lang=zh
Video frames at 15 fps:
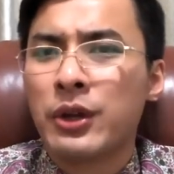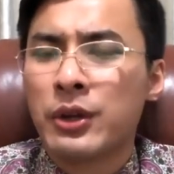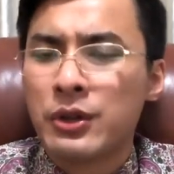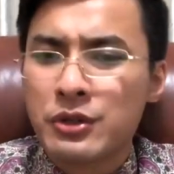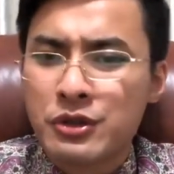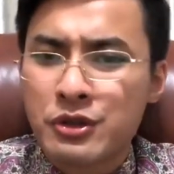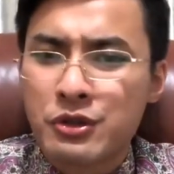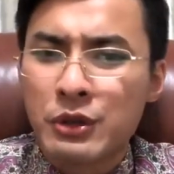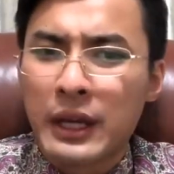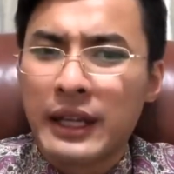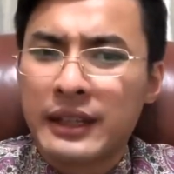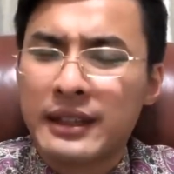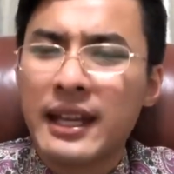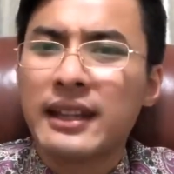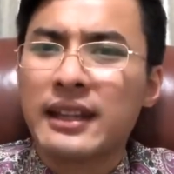水
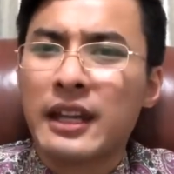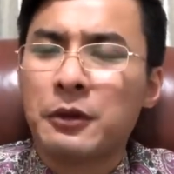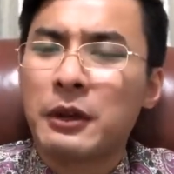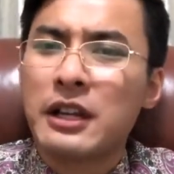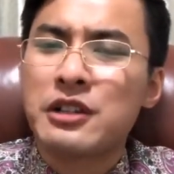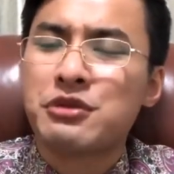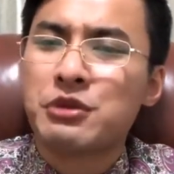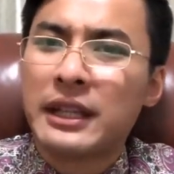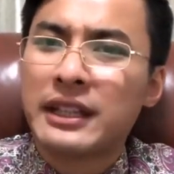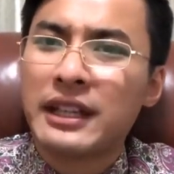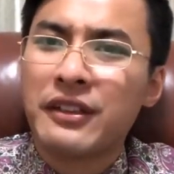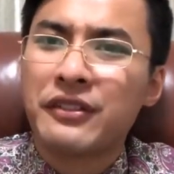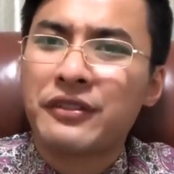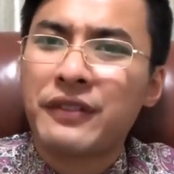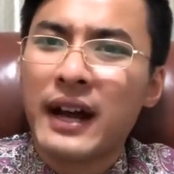电的，原来水
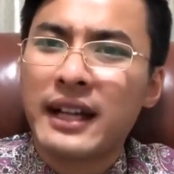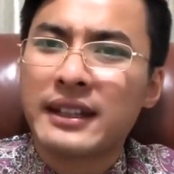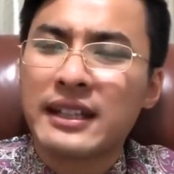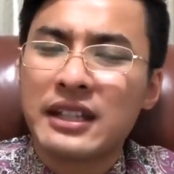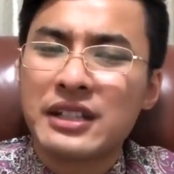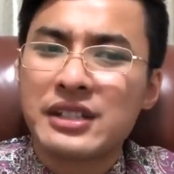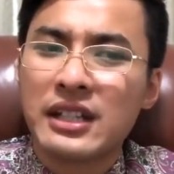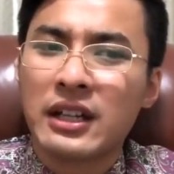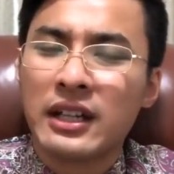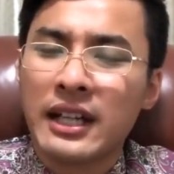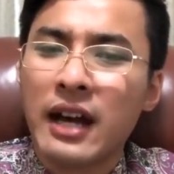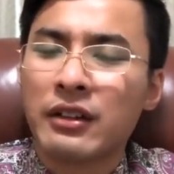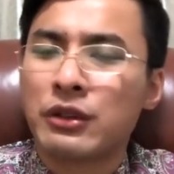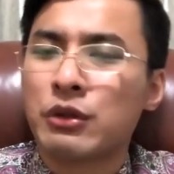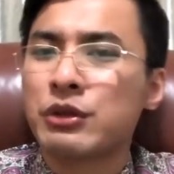电发电的这个
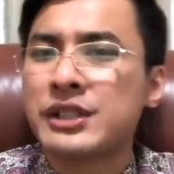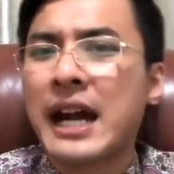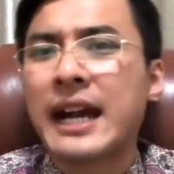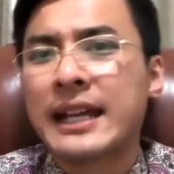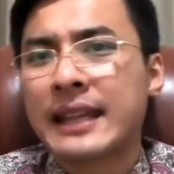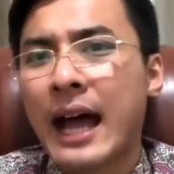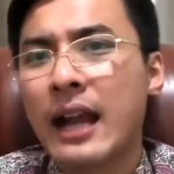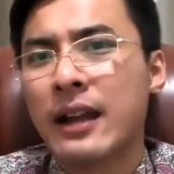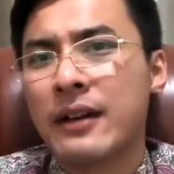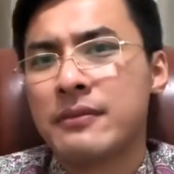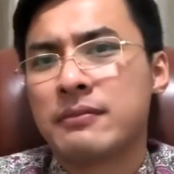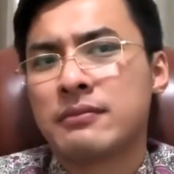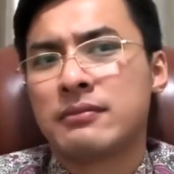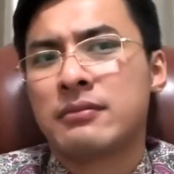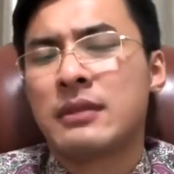量都加给他了，
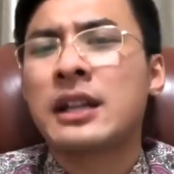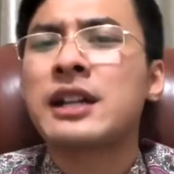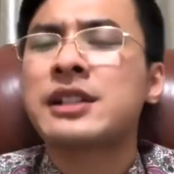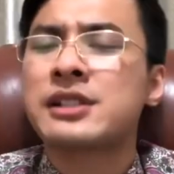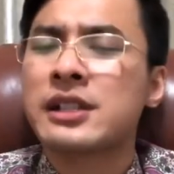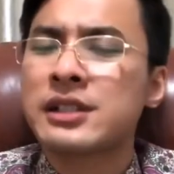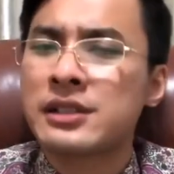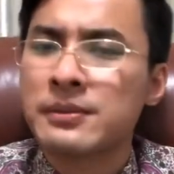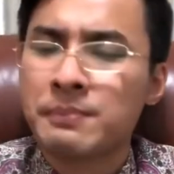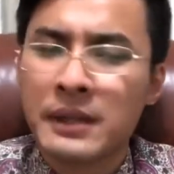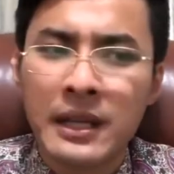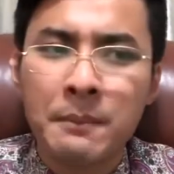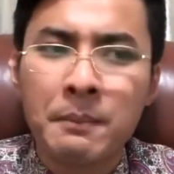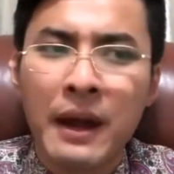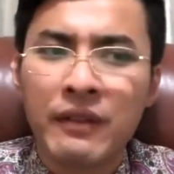那他升变
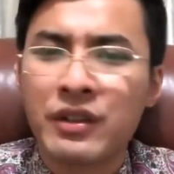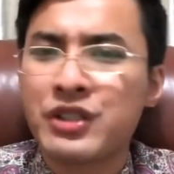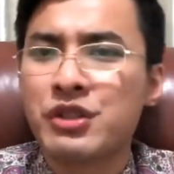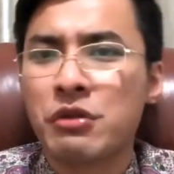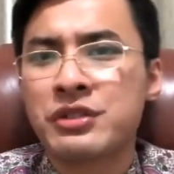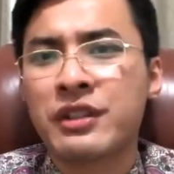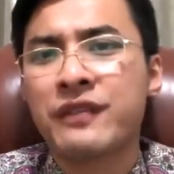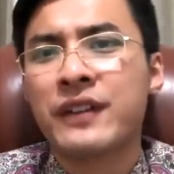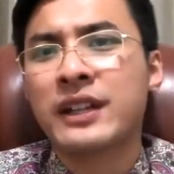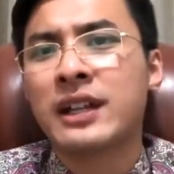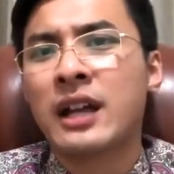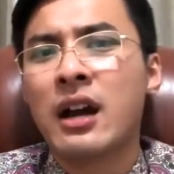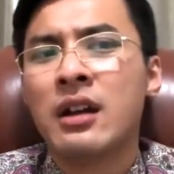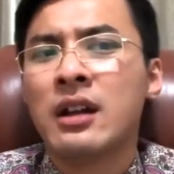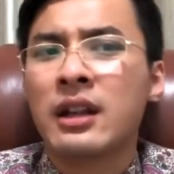成百分之九十的发电
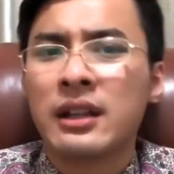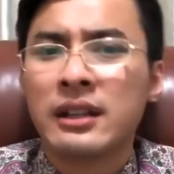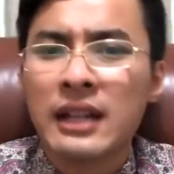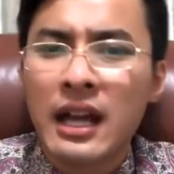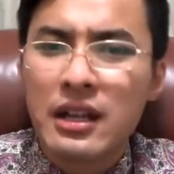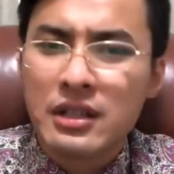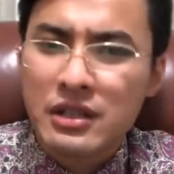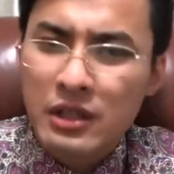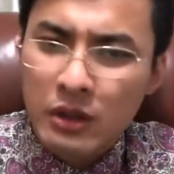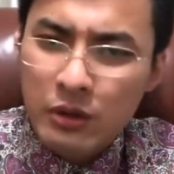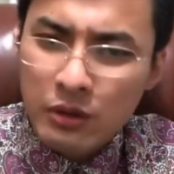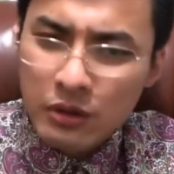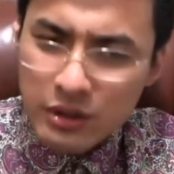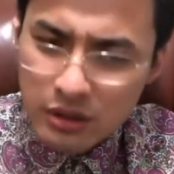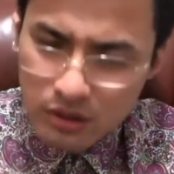量，那。
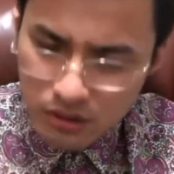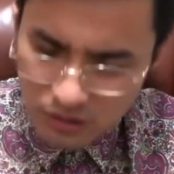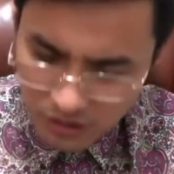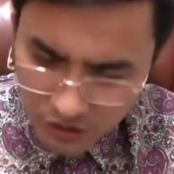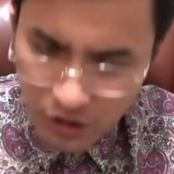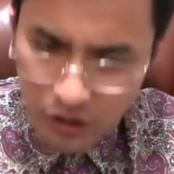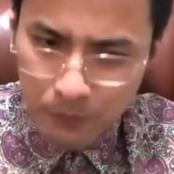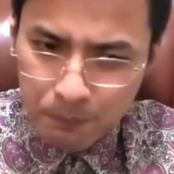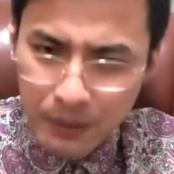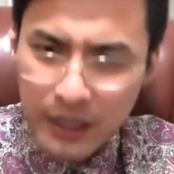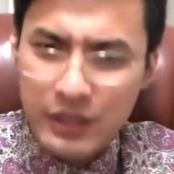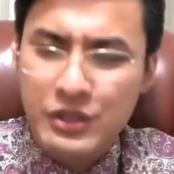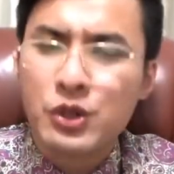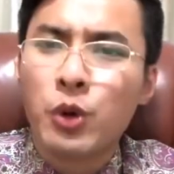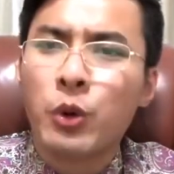设备
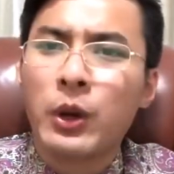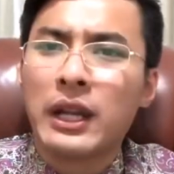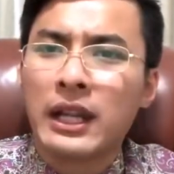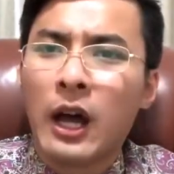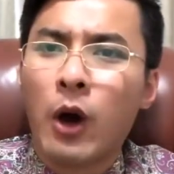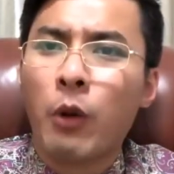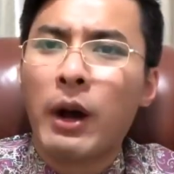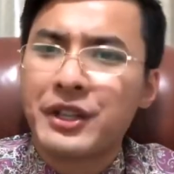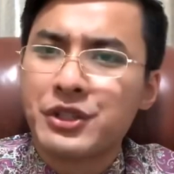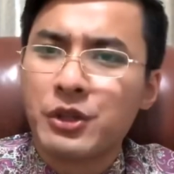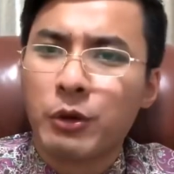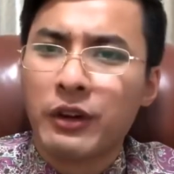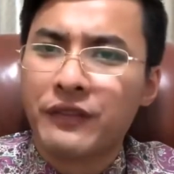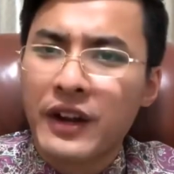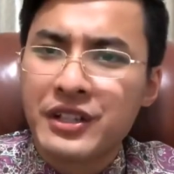就会老化，就
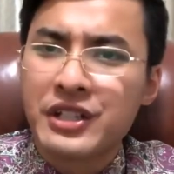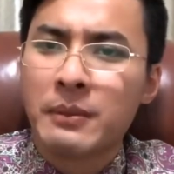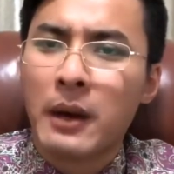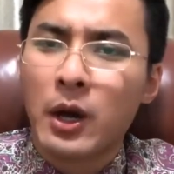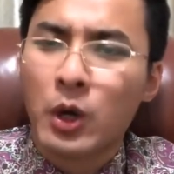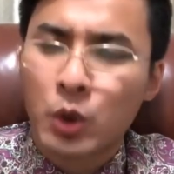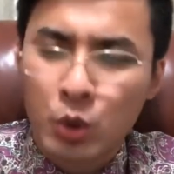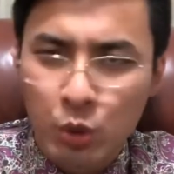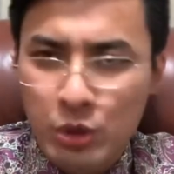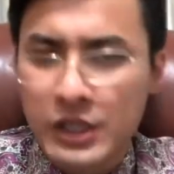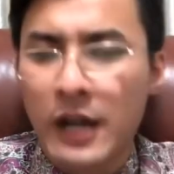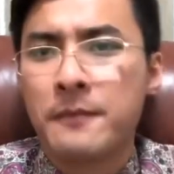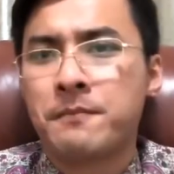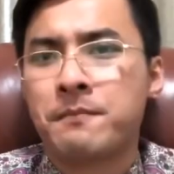会发生什么故障？